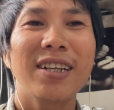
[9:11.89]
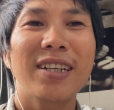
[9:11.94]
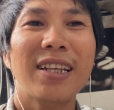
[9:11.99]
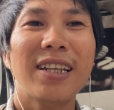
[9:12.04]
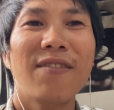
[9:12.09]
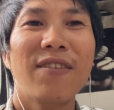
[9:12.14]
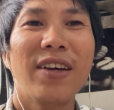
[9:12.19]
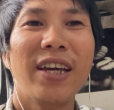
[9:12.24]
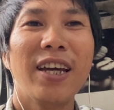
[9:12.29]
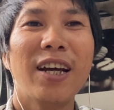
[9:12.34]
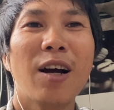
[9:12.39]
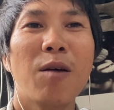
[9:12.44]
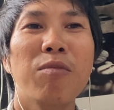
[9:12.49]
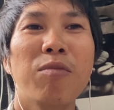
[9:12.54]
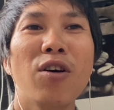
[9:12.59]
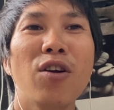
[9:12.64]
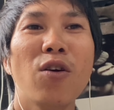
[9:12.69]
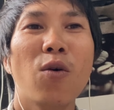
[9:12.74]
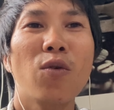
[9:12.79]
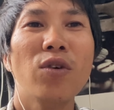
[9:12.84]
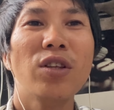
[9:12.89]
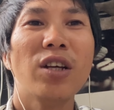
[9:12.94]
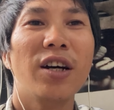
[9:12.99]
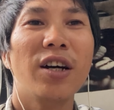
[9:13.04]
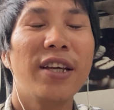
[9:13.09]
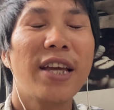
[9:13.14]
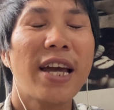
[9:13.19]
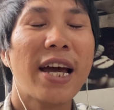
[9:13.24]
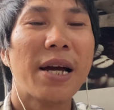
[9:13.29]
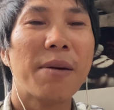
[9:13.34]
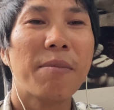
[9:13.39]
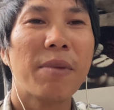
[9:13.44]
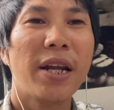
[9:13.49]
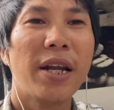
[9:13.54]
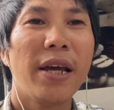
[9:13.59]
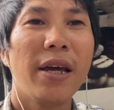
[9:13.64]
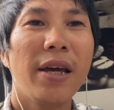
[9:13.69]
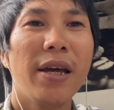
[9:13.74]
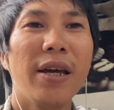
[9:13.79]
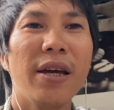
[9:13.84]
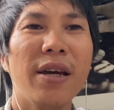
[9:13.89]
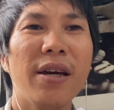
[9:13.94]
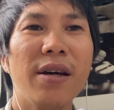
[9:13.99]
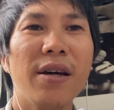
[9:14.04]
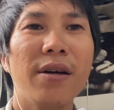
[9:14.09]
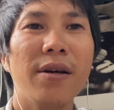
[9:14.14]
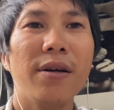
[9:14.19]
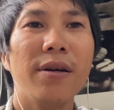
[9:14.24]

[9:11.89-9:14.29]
tại vì không có đủ thời gian mà để